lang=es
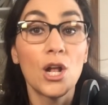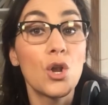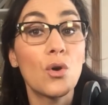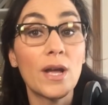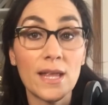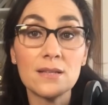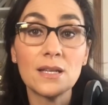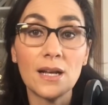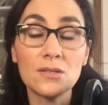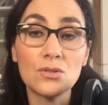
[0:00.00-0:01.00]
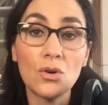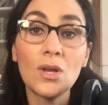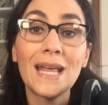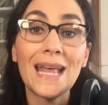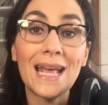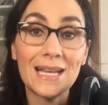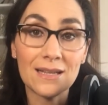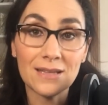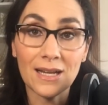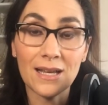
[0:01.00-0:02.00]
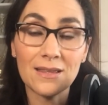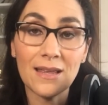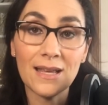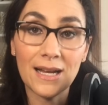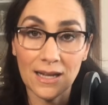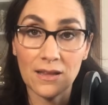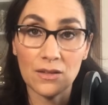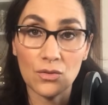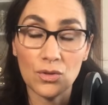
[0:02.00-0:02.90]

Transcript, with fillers: lo que ya se gastó en la tarjeta de crédito.